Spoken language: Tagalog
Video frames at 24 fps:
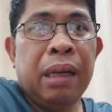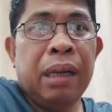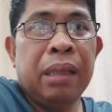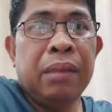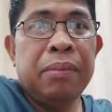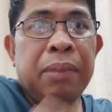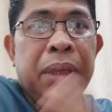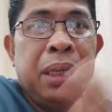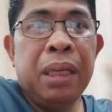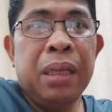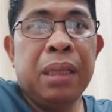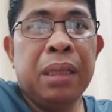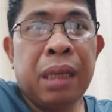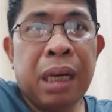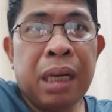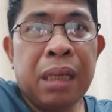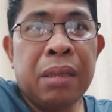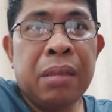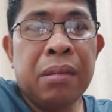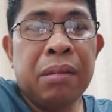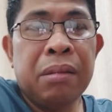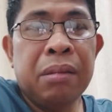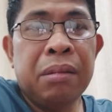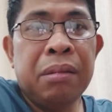
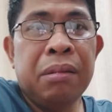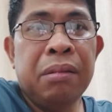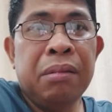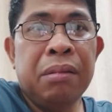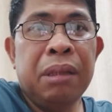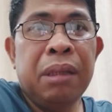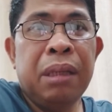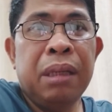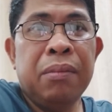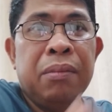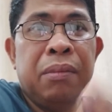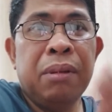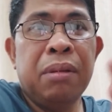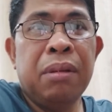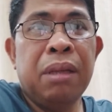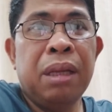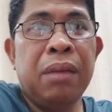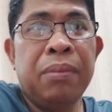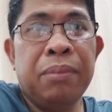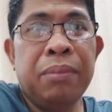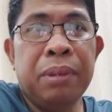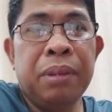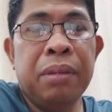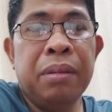administrasyon, walang
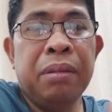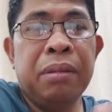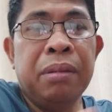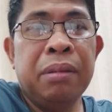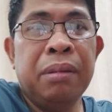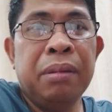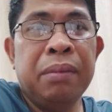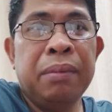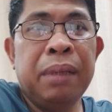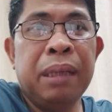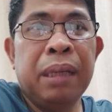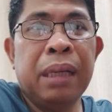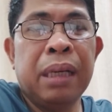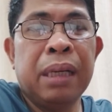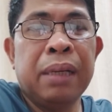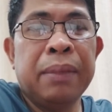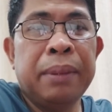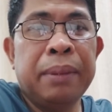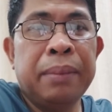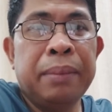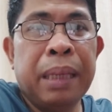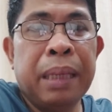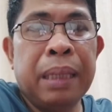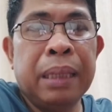motibo mga
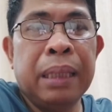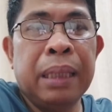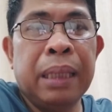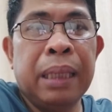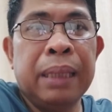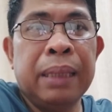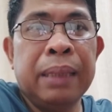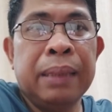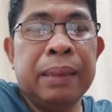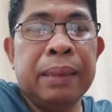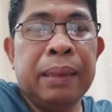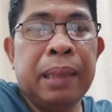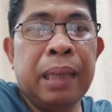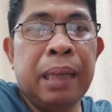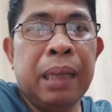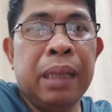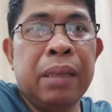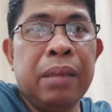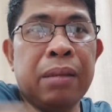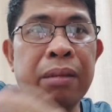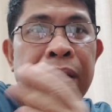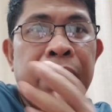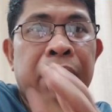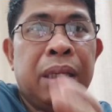kababayan ang
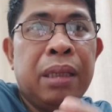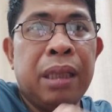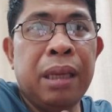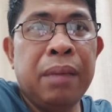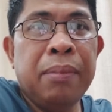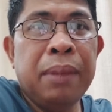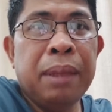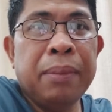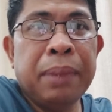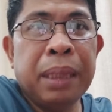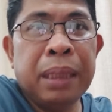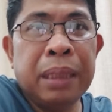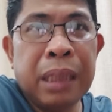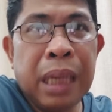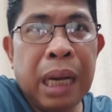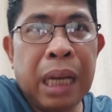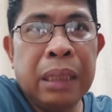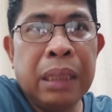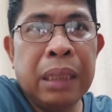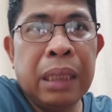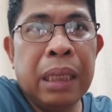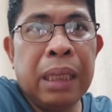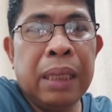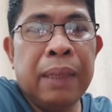unity na
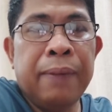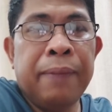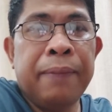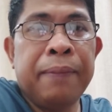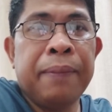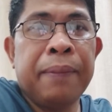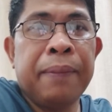mandaya